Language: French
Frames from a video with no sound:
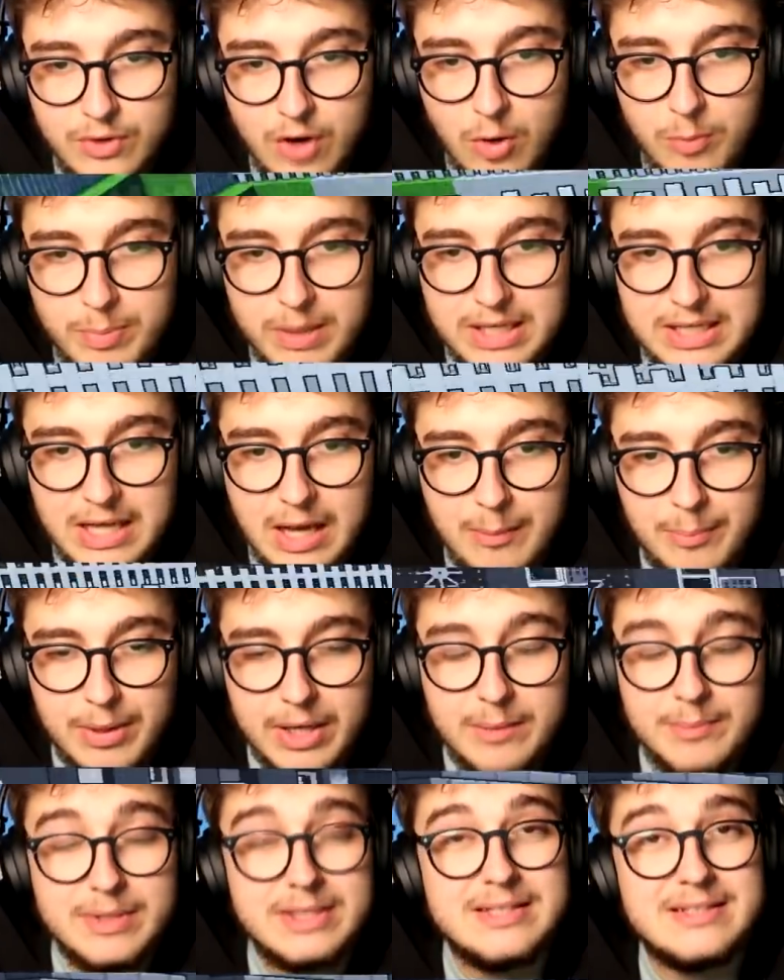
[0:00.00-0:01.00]
va en reparler
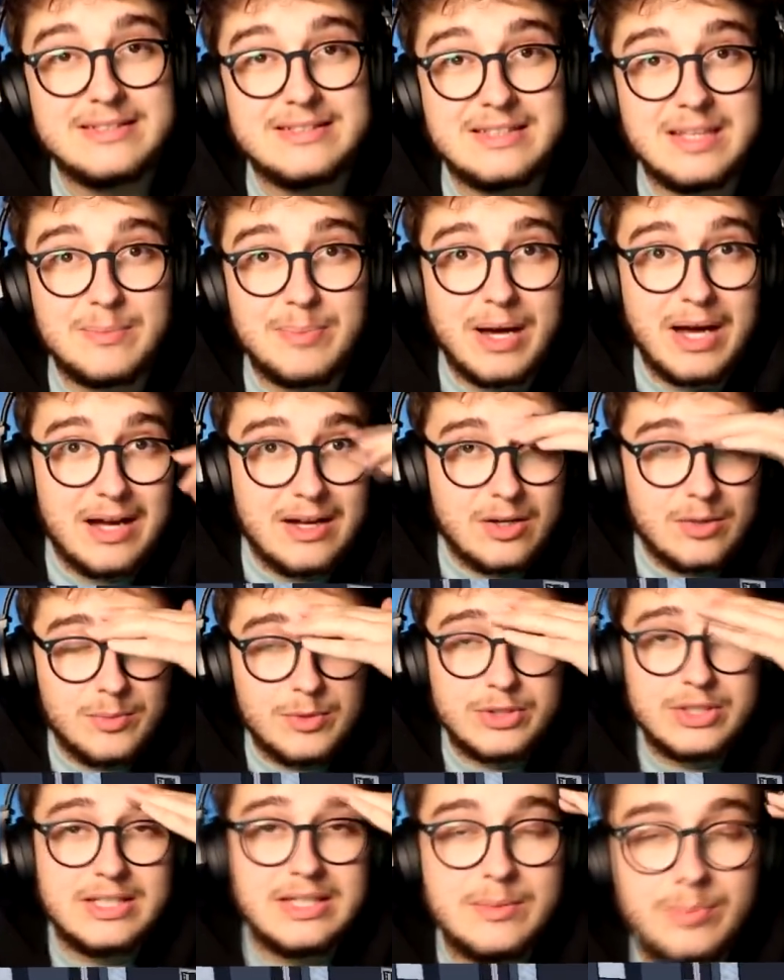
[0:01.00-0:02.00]
après, mais n'hésitez pas à
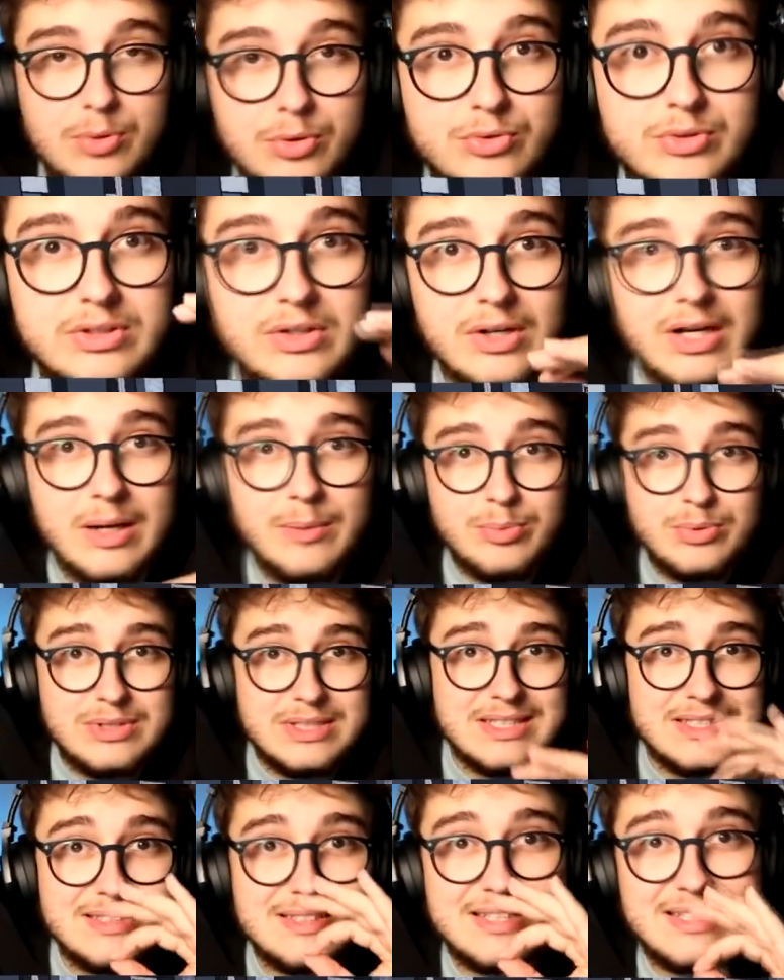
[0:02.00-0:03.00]
commander des produits dans la
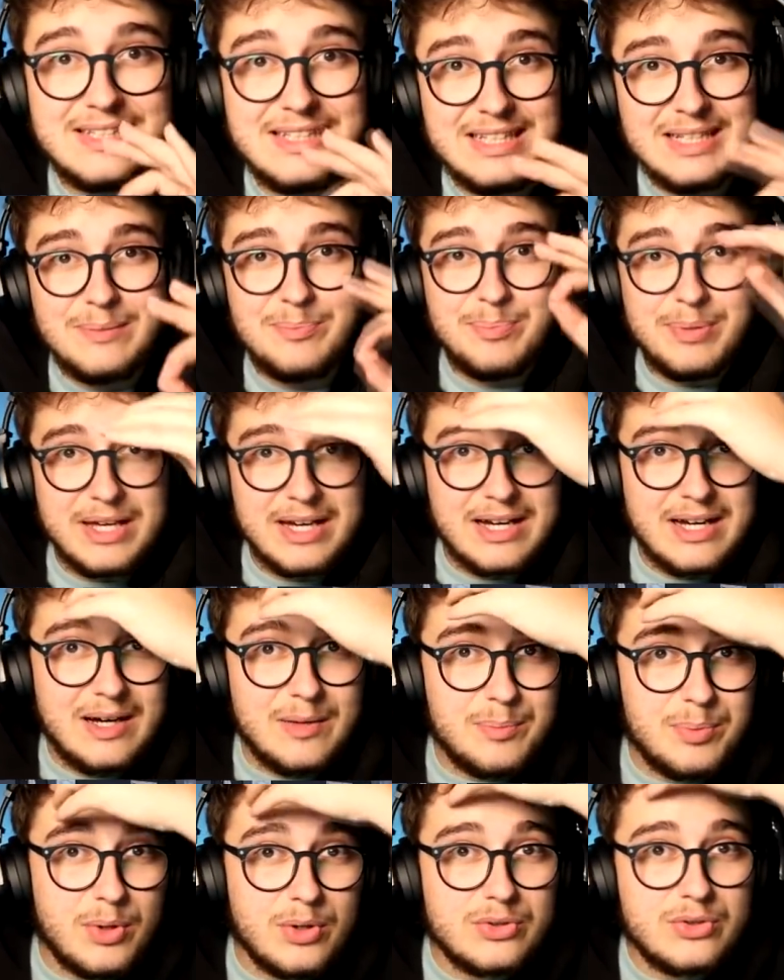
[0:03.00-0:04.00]
boutique, c'est hyper
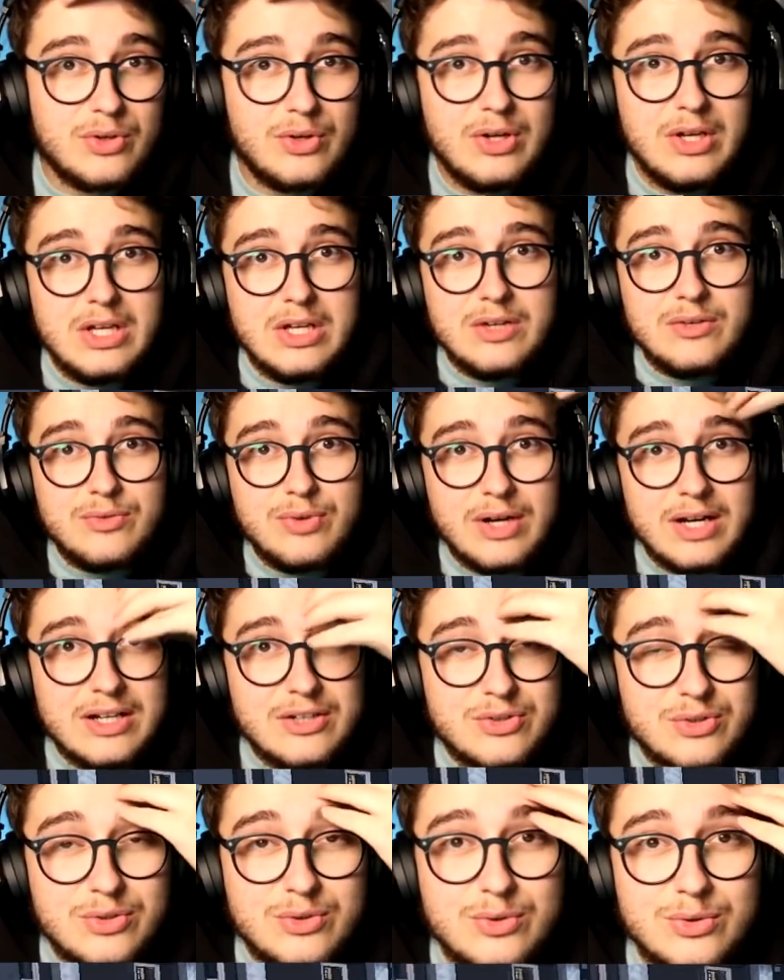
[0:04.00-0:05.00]
important. Voilà,
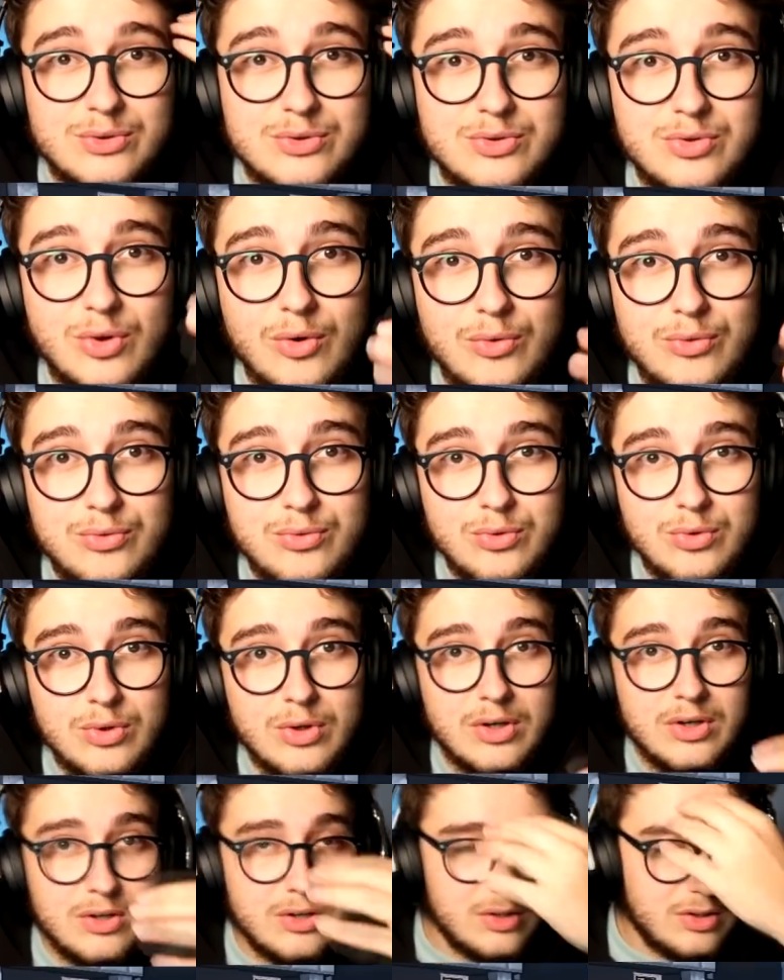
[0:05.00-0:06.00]
je compte sur
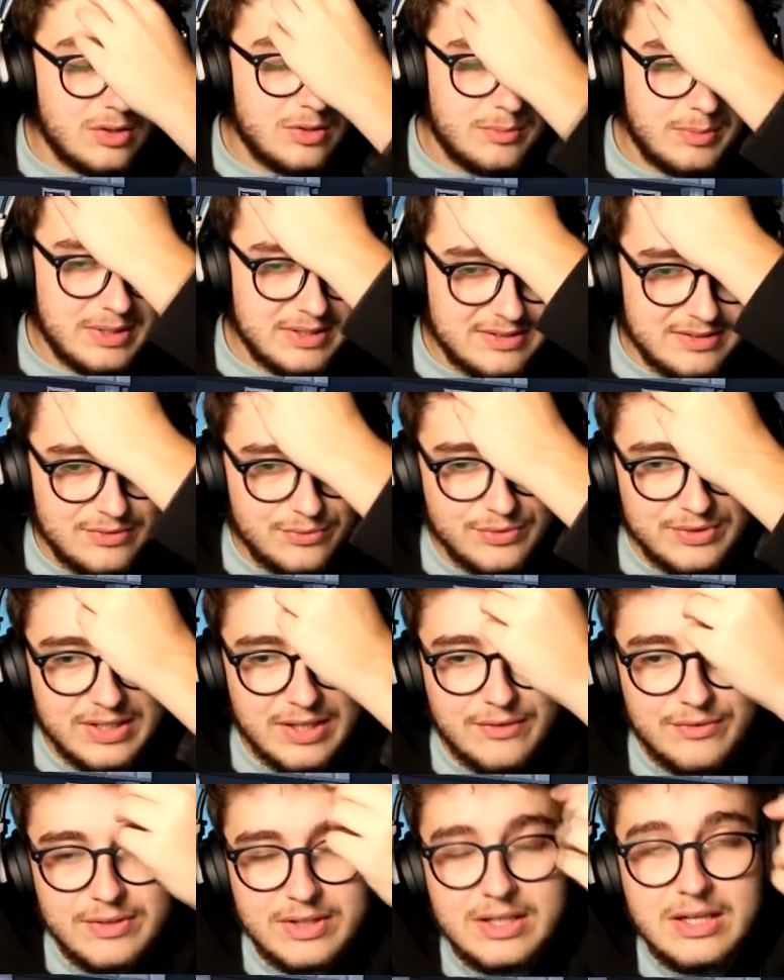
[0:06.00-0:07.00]
vous. Euh, bah, si vous
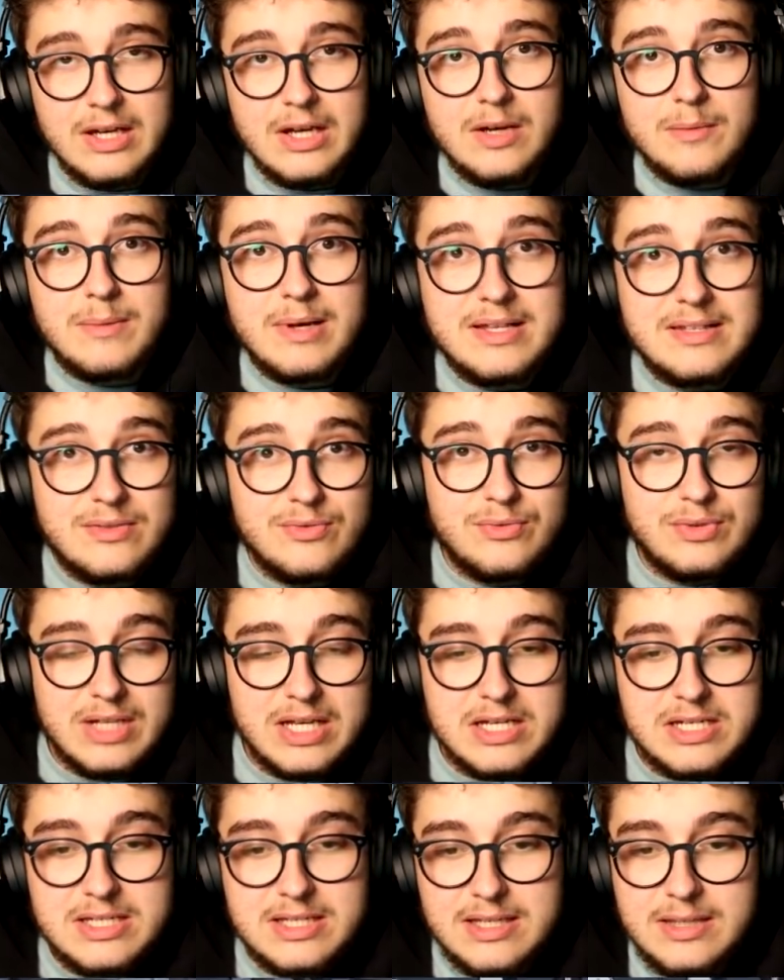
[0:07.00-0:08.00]
avez, bah, si vous voulez
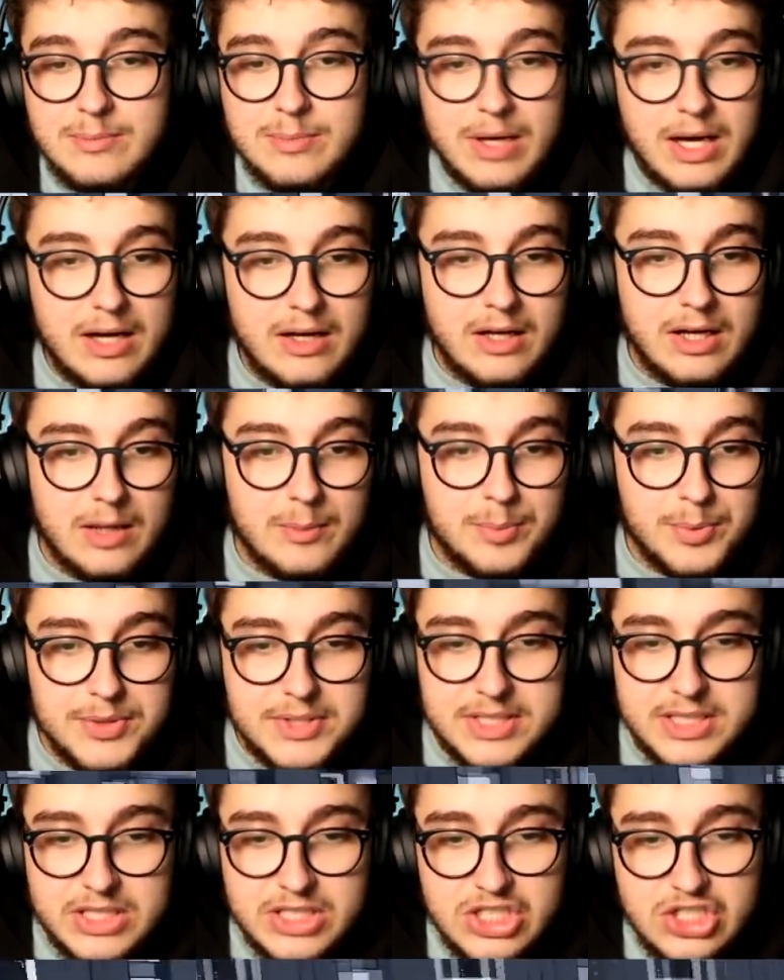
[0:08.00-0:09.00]
acheter bah, un
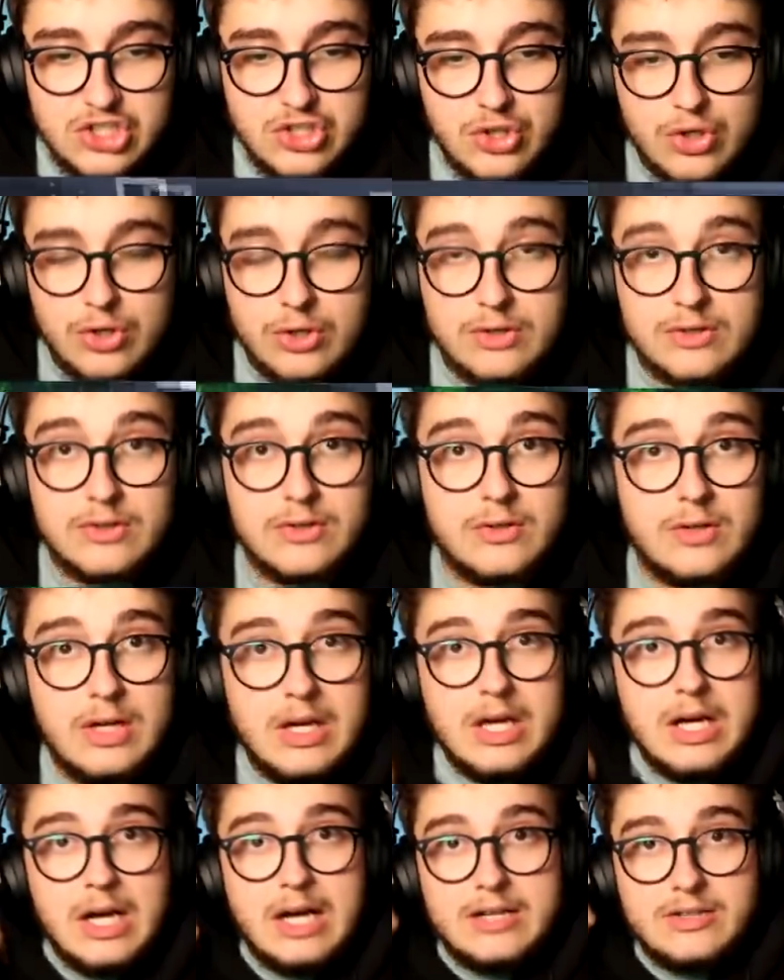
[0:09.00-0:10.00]
petit t-shirt, euh,
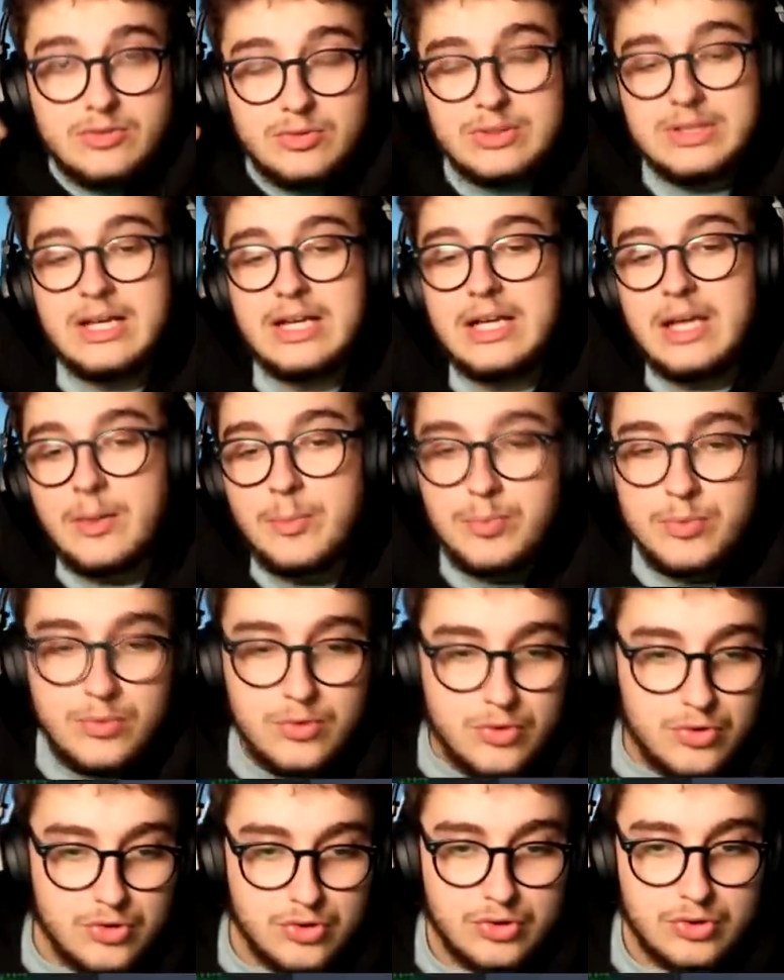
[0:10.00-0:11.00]
un sweat à
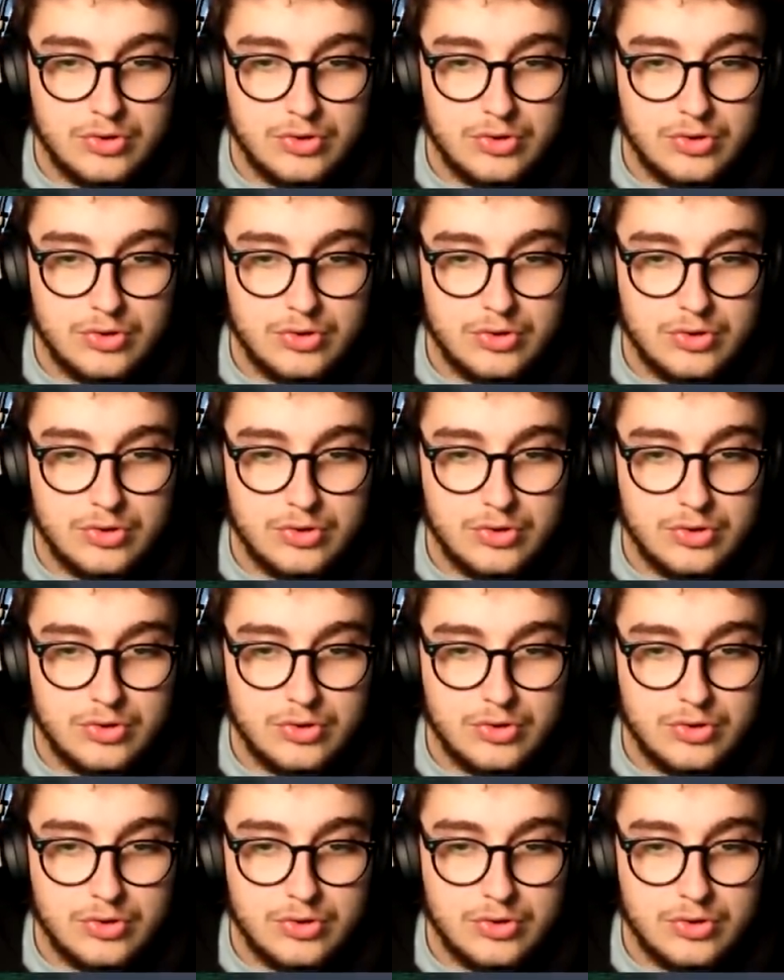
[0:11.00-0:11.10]
capuche,